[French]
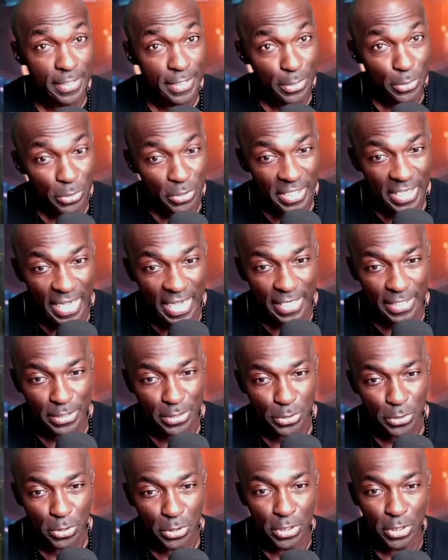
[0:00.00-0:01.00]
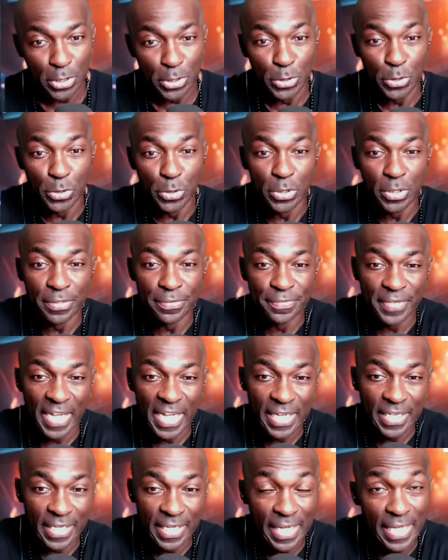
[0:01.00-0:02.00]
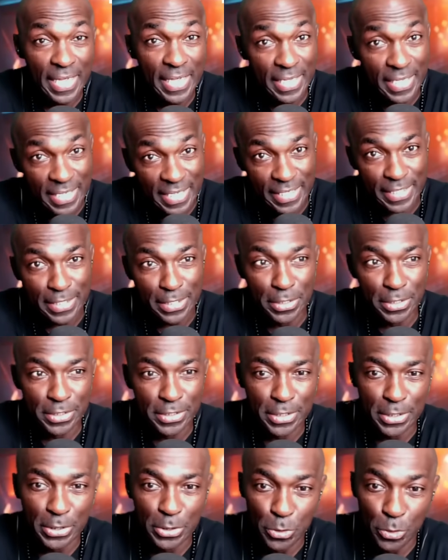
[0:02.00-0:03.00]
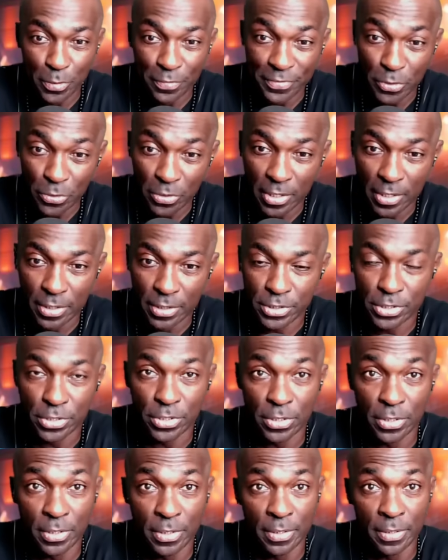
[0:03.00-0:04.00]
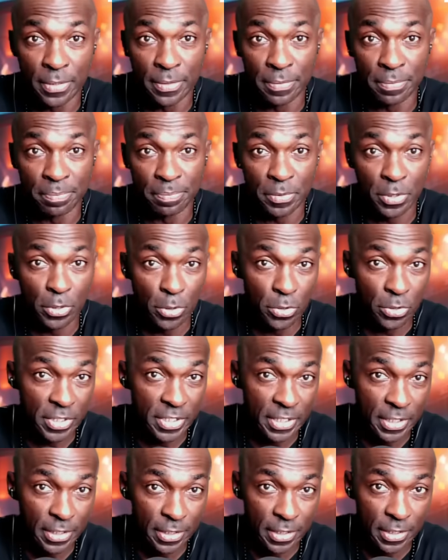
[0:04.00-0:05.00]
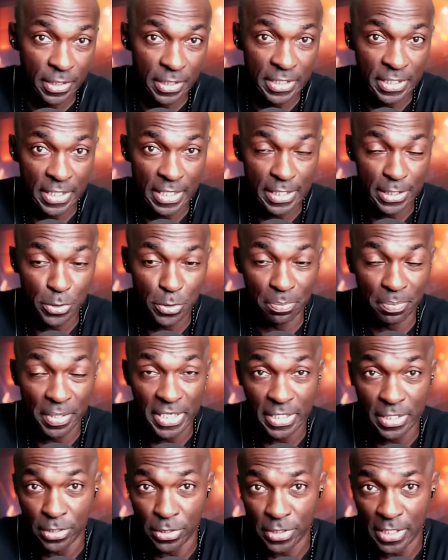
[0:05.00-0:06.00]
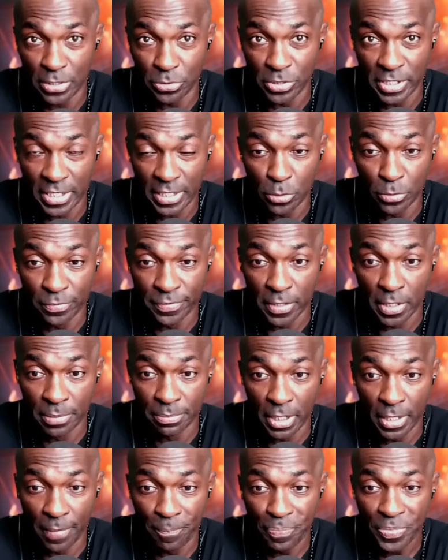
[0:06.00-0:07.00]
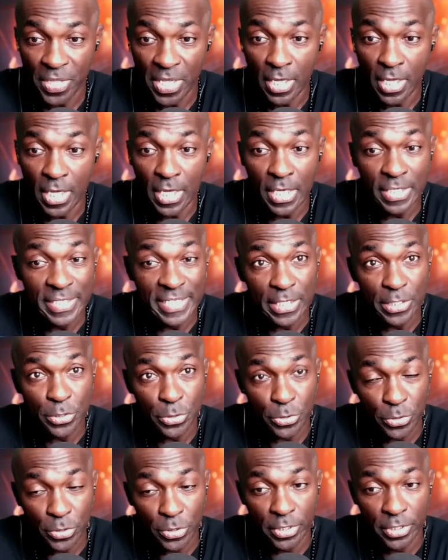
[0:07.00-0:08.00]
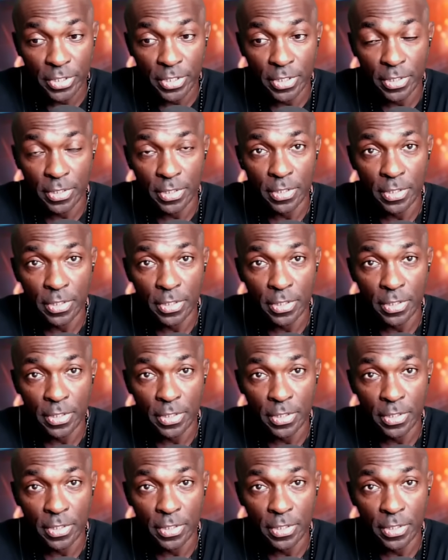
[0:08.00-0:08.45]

dans le cadre donc d'une vague inquiétante de violence concernant les élections présidentielles du 5 novembre, des urnes